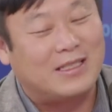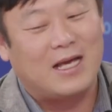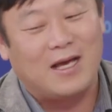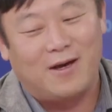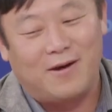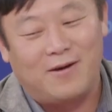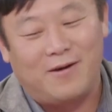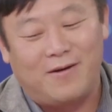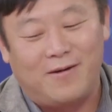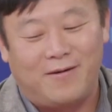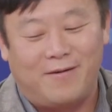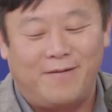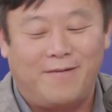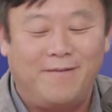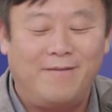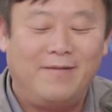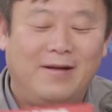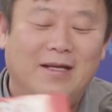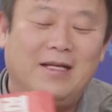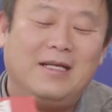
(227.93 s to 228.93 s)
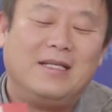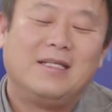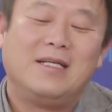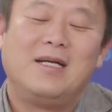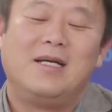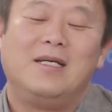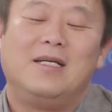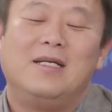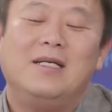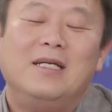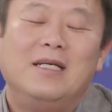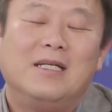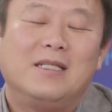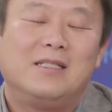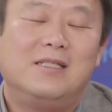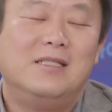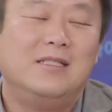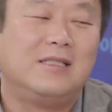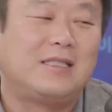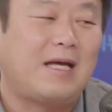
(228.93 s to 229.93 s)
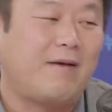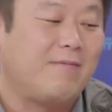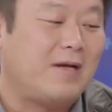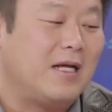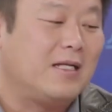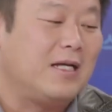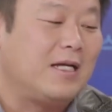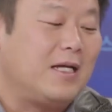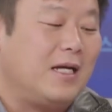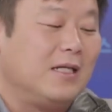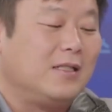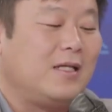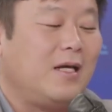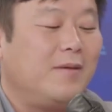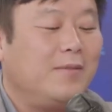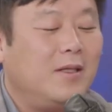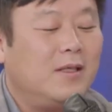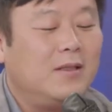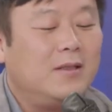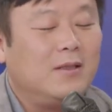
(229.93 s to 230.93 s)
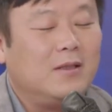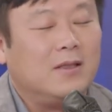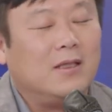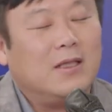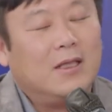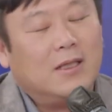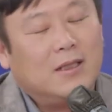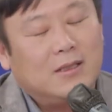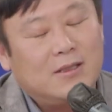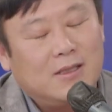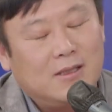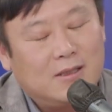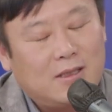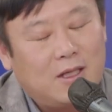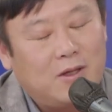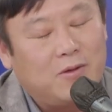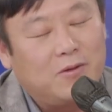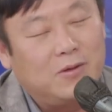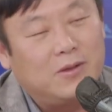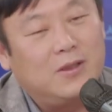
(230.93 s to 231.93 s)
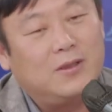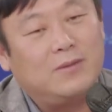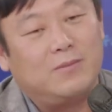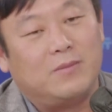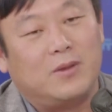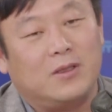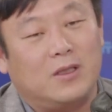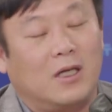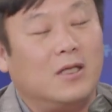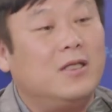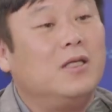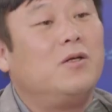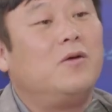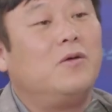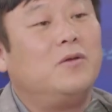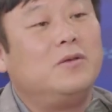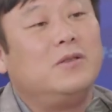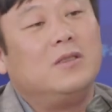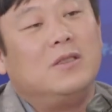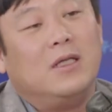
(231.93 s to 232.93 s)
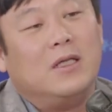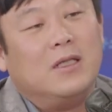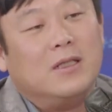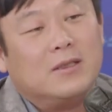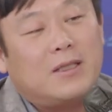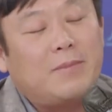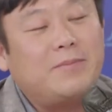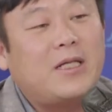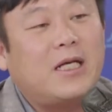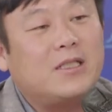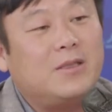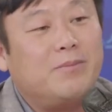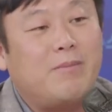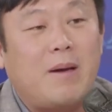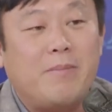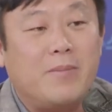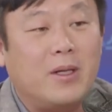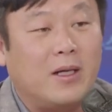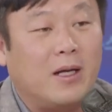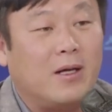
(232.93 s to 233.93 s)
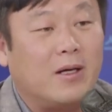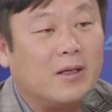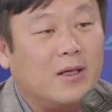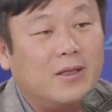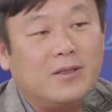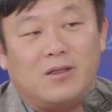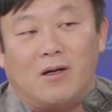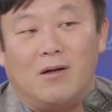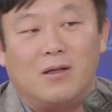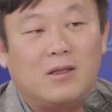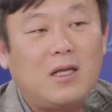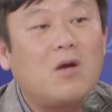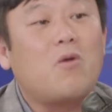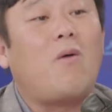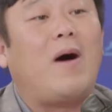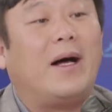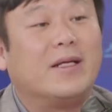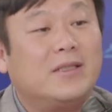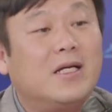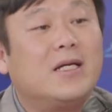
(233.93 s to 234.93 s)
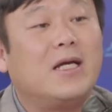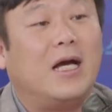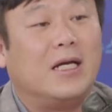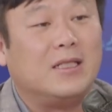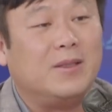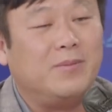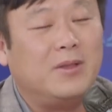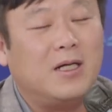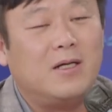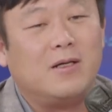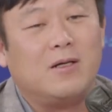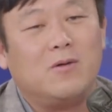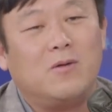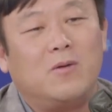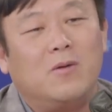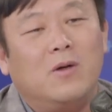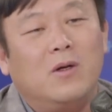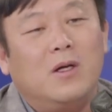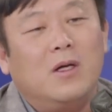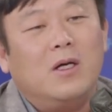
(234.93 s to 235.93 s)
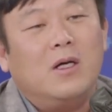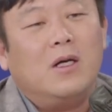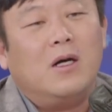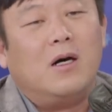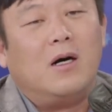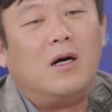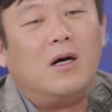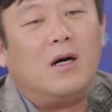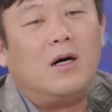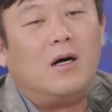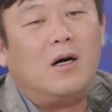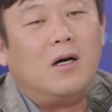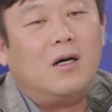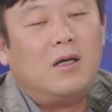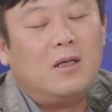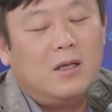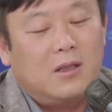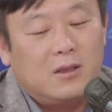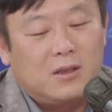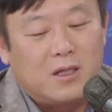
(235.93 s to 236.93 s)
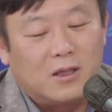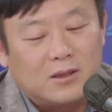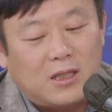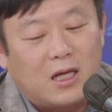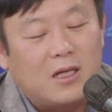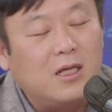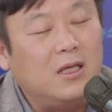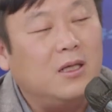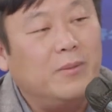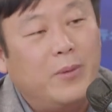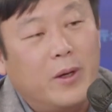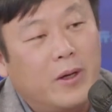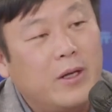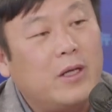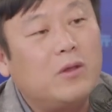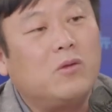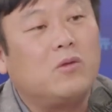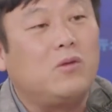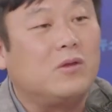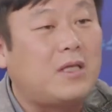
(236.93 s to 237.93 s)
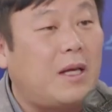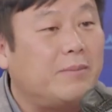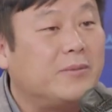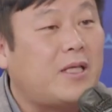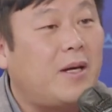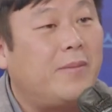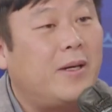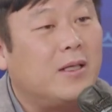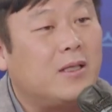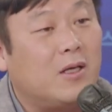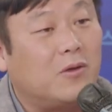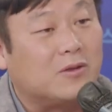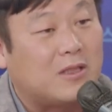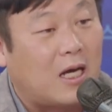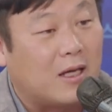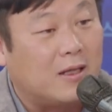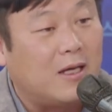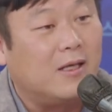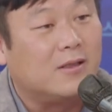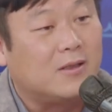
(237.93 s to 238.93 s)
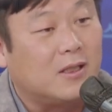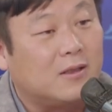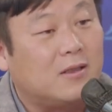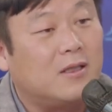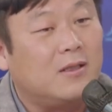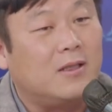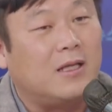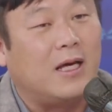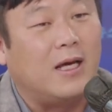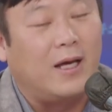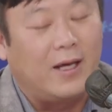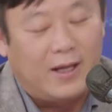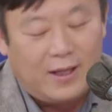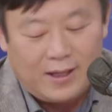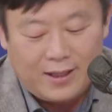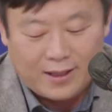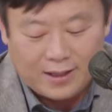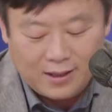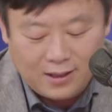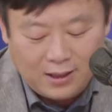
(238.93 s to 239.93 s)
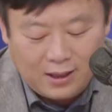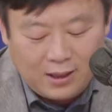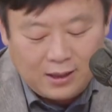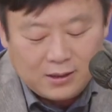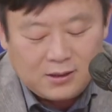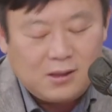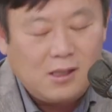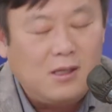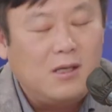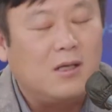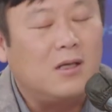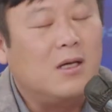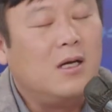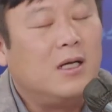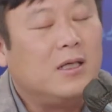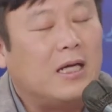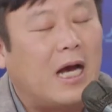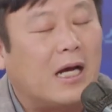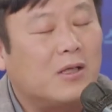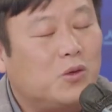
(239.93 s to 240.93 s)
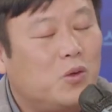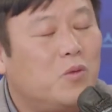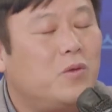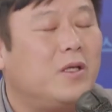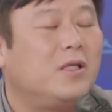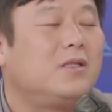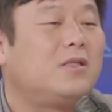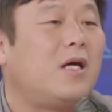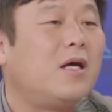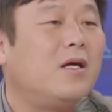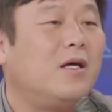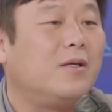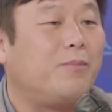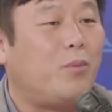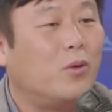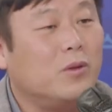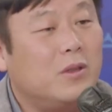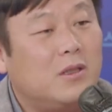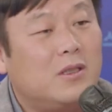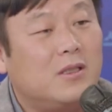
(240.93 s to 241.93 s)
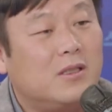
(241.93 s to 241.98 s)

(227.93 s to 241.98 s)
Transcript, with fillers: 예, 예, 예, 예. 그러니까 그 참가자까지 하면 실제로는 연인원 삼, 사십만 명이라는 게 절대 과장이 아닙니다. 음. 그리고 어. 경찰은 이번에도 또 삼, 사만이라고 장난을 삼, 사만. 쳤던데 네네. 실력 약속을 했잖아요. 본인들이